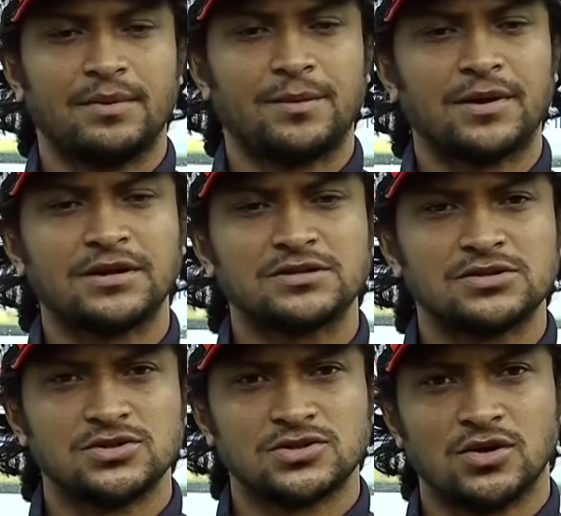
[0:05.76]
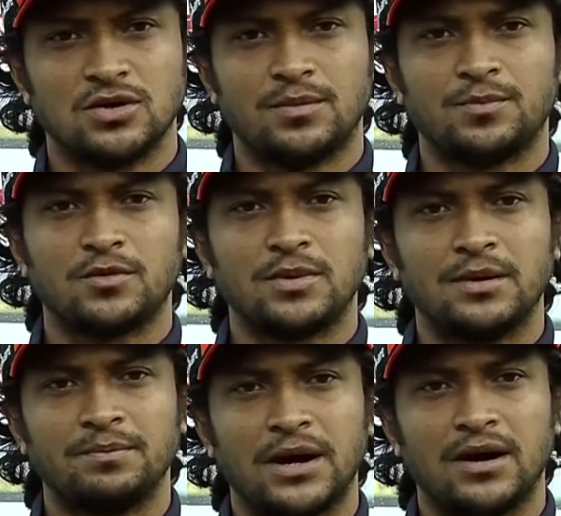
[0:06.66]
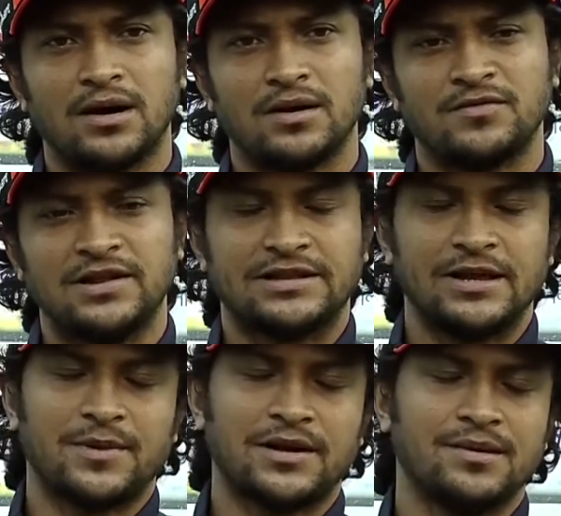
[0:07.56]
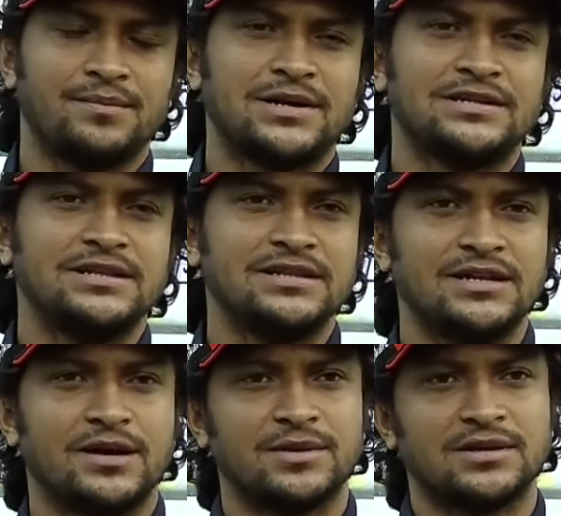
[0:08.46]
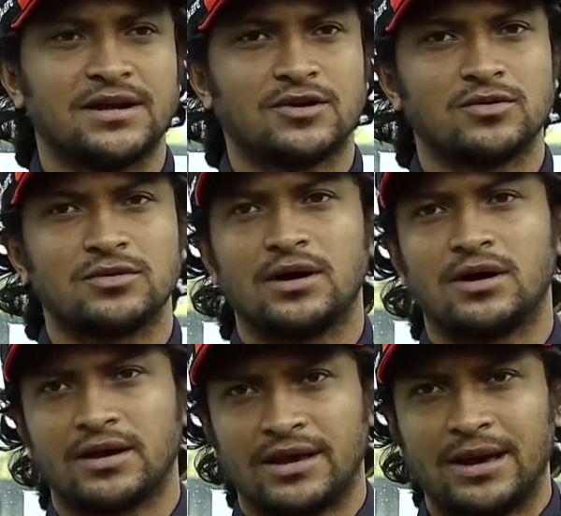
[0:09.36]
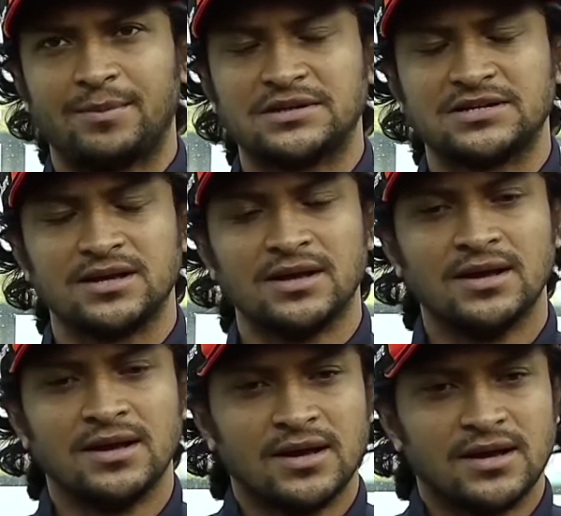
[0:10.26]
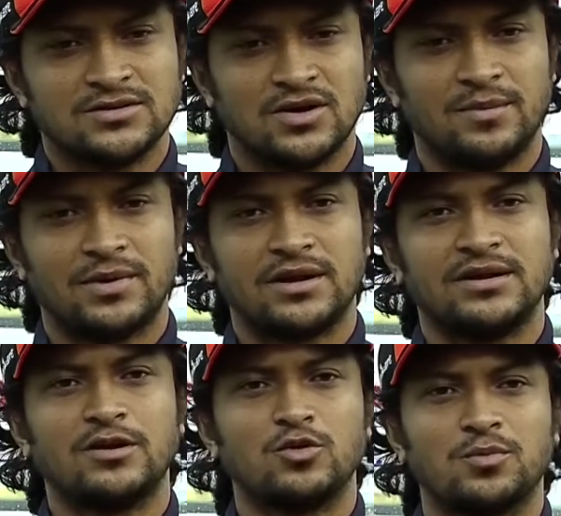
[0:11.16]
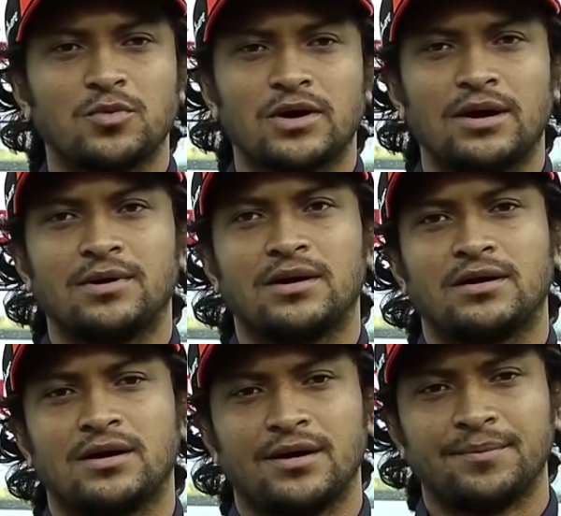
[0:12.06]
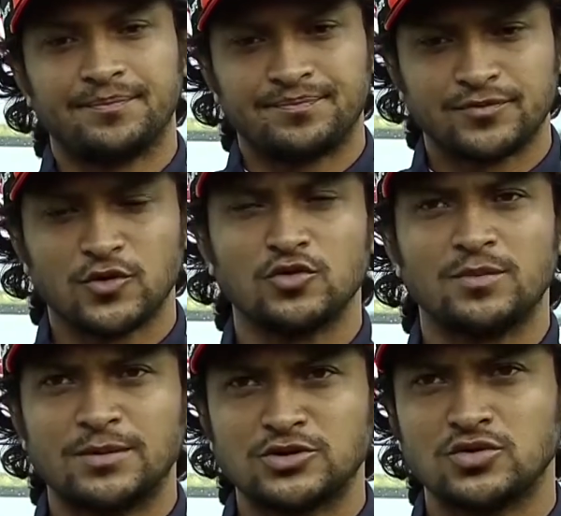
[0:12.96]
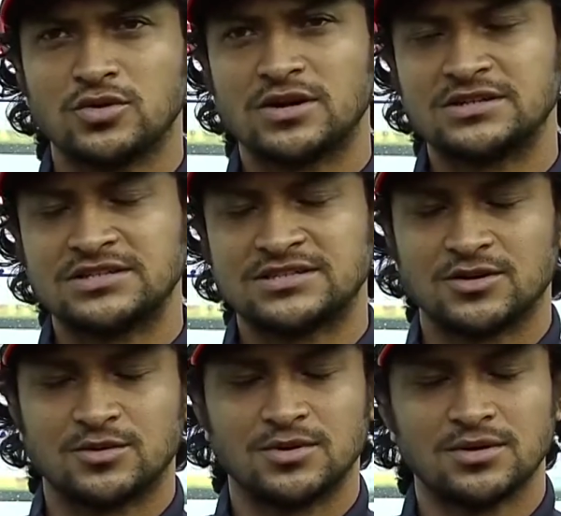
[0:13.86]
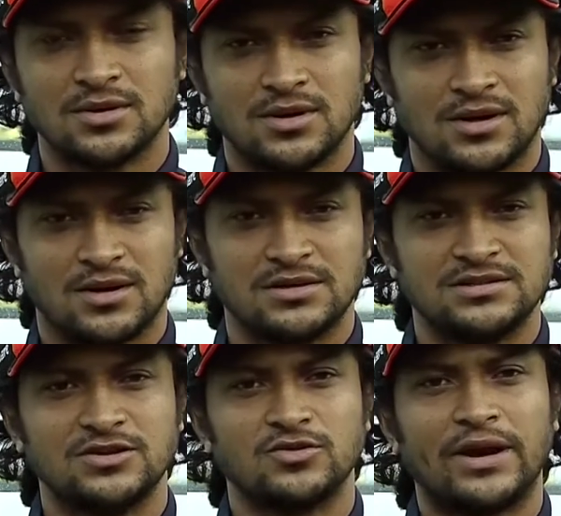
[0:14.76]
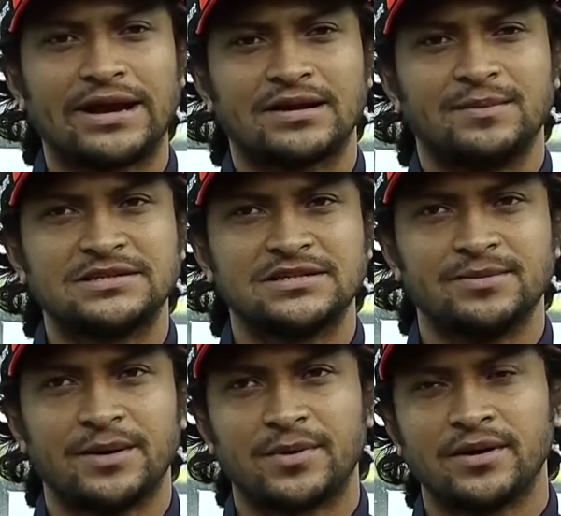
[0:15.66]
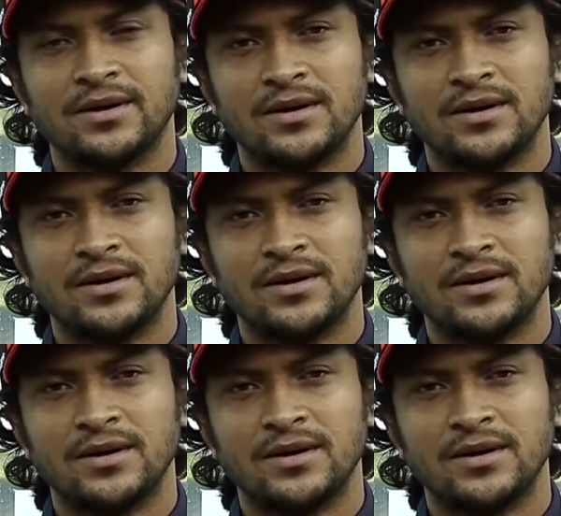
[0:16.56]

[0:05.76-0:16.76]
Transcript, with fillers: ব্যাপার সো প্রভাব ফেলতেই পারে বাট তিন দিন আমাদের এখন গ্যাপ আছে সো আমরা রিগ্রুপ করে আবার নতুনভাবে শুরু করার চেষ্টা করব যেহেতু একটা ম্যাচেরই ব্যাপার